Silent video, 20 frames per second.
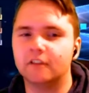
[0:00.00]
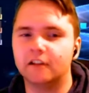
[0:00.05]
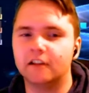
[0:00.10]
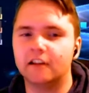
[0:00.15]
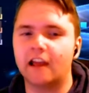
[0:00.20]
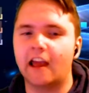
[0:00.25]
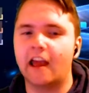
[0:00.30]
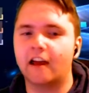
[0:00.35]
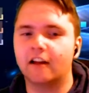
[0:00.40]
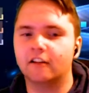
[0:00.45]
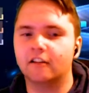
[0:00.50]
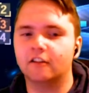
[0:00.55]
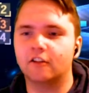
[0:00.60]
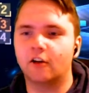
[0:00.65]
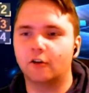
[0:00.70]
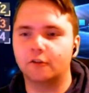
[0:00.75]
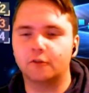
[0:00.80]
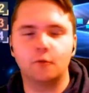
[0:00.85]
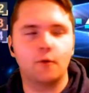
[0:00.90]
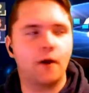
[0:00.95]
Yeah,
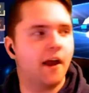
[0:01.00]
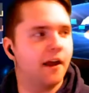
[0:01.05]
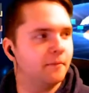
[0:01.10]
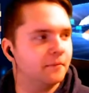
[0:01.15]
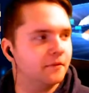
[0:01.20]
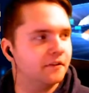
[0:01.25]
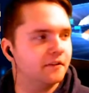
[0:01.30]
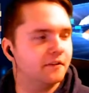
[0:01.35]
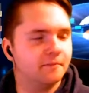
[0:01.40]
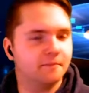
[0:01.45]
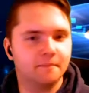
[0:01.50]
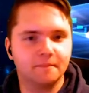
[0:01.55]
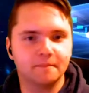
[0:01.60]
das rhymes.